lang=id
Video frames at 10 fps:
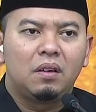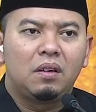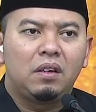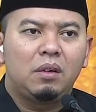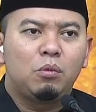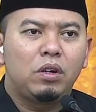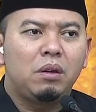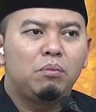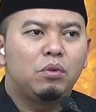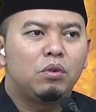
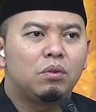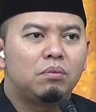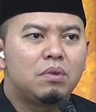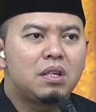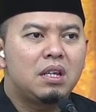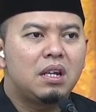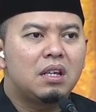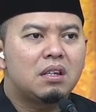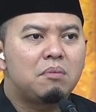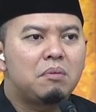Ibu-ibu bezina
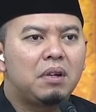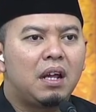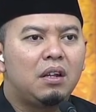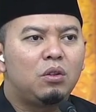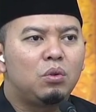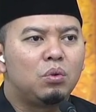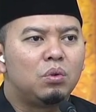sama menantu.